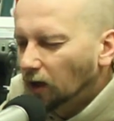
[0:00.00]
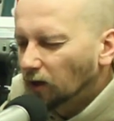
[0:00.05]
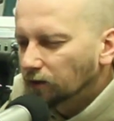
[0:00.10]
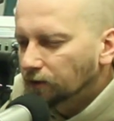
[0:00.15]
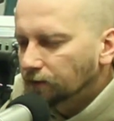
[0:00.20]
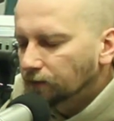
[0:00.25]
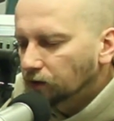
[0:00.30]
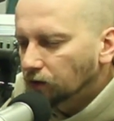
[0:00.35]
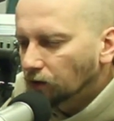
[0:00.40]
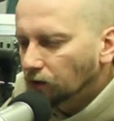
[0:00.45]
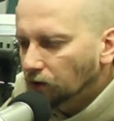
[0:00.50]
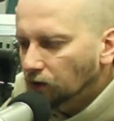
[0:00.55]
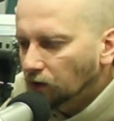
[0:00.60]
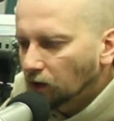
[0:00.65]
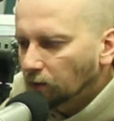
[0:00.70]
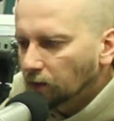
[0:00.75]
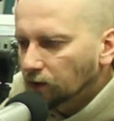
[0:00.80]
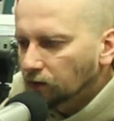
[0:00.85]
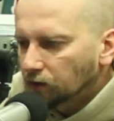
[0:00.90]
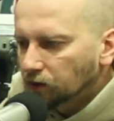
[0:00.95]
Oczywiście oni
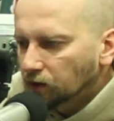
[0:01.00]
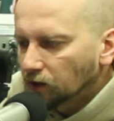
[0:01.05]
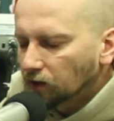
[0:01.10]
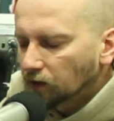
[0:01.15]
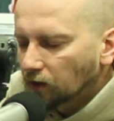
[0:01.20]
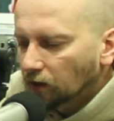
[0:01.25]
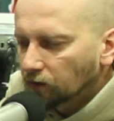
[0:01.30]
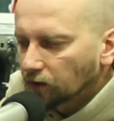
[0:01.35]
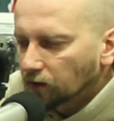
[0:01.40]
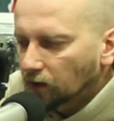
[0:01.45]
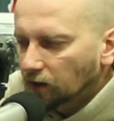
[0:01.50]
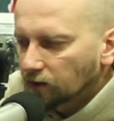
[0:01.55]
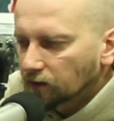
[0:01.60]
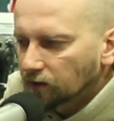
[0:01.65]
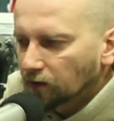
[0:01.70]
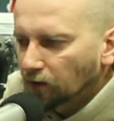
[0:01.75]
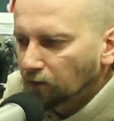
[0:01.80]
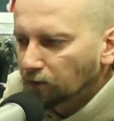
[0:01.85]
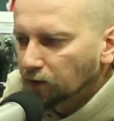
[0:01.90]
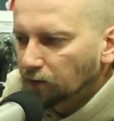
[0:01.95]
nie będą chcieli tego teraz
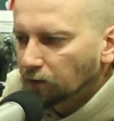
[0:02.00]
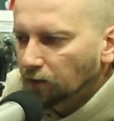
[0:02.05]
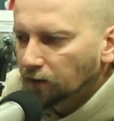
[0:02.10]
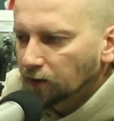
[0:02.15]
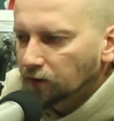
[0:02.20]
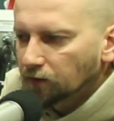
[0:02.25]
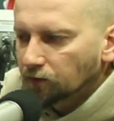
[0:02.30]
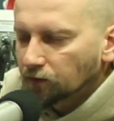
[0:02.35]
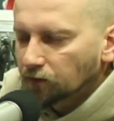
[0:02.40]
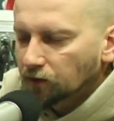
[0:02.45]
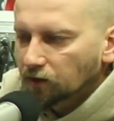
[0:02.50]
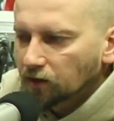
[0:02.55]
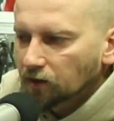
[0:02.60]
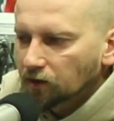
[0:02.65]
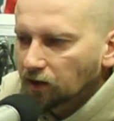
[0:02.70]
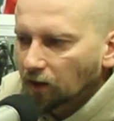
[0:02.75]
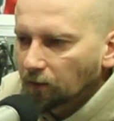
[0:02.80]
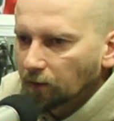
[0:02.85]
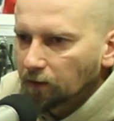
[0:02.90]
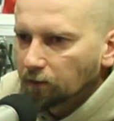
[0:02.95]
zrobić, bo wiedzą, że tych
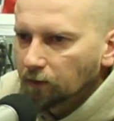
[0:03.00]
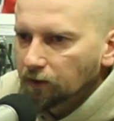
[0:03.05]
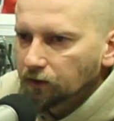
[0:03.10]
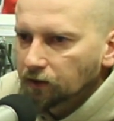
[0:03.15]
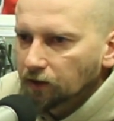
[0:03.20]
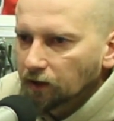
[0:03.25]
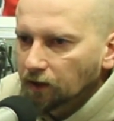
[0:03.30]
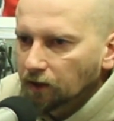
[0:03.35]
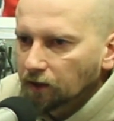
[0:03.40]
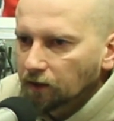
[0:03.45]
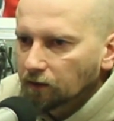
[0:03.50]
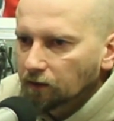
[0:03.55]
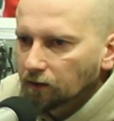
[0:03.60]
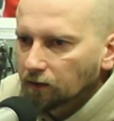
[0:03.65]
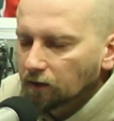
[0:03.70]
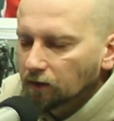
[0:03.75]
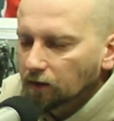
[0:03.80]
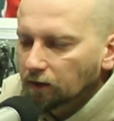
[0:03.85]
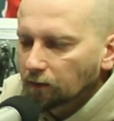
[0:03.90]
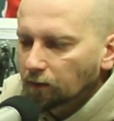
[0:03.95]
szabel będzie
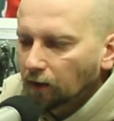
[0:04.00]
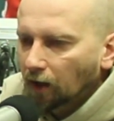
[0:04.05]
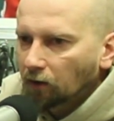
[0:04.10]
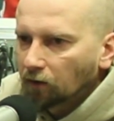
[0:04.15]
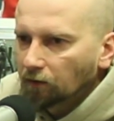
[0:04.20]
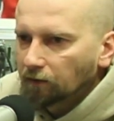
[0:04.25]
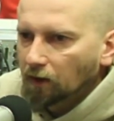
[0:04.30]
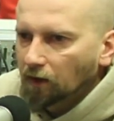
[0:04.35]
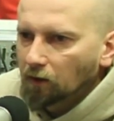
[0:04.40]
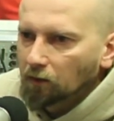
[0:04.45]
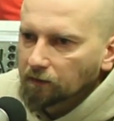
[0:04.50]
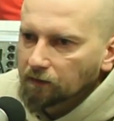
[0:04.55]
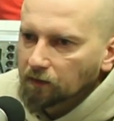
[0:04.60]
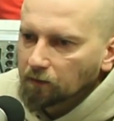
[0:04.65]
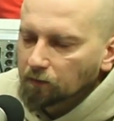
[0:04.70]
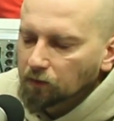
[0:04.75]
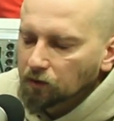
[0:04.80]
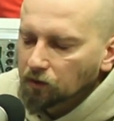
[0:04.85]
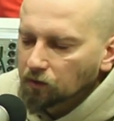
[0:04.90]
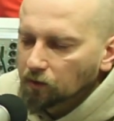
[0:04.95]
e, brakowało w
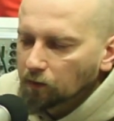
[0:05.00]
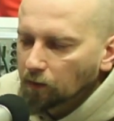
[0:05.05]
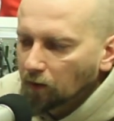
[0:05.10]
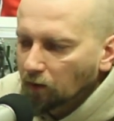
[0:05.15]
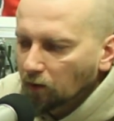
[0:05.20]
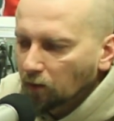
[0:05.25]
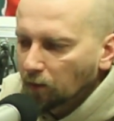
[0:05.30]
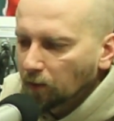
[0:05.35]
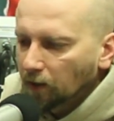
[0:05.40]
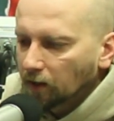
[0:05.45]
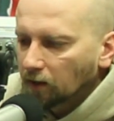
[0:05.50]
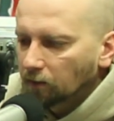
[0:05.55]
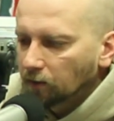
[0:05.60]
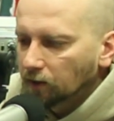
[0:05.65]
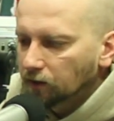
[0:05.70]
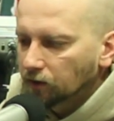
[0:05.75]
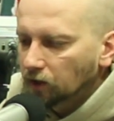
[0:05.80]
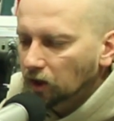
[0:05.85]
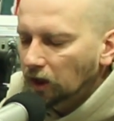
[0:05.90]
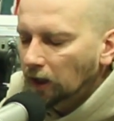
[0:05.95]
tym przyszłym
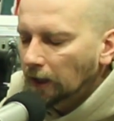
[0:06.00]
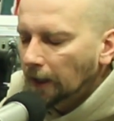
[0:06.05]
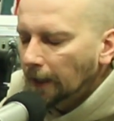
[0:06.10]
Europarlamencie.